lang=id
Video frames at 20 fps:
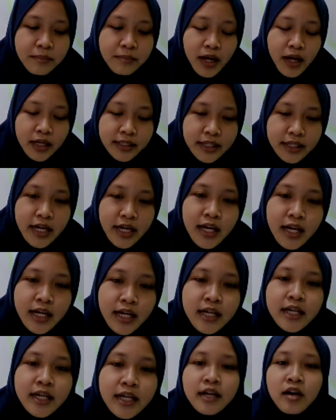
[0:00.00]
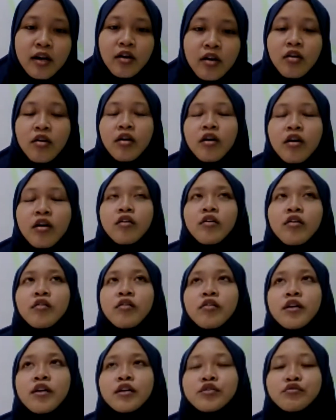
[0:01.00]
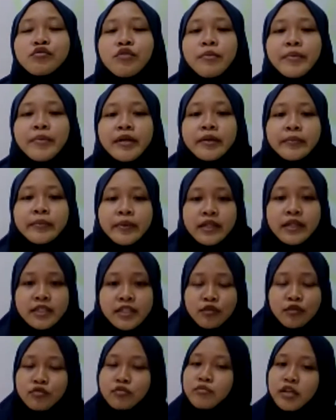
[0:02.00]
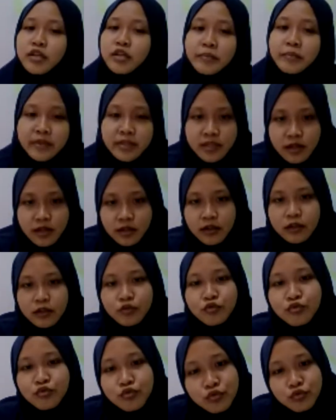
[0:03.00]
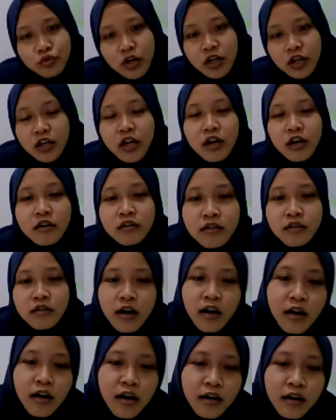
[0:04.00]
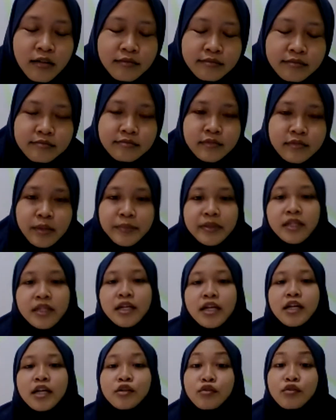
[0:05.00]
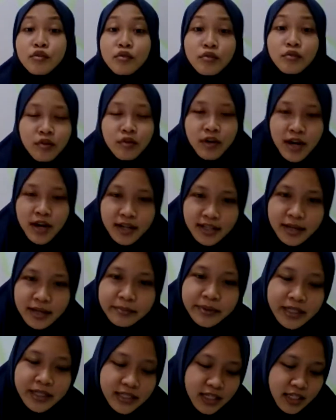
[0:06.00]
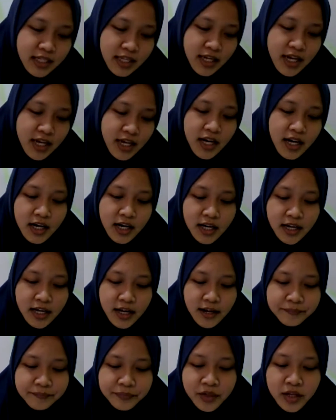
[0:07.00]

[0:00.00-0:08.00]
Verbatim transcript: Makanya kalau orang tua pada bekerja itu semuanya pasti ada yang jujur, ada yang enggak. Tapi tergantung orangnya biasanya ya anak-anak ya.